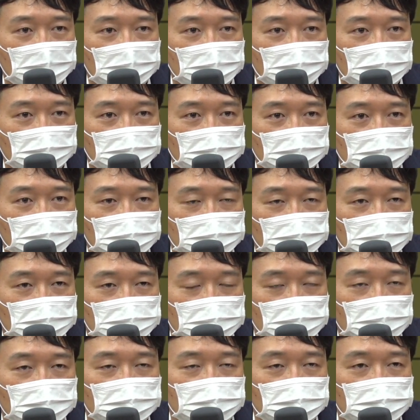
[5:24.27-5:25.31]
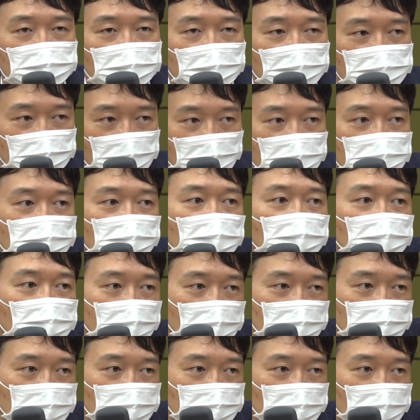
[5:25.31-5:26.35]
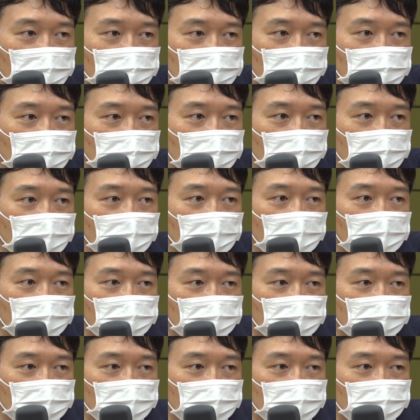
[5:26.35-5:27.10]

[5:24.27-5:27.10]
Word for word: 어떤 현실적인 전선을 봤을 때는 예.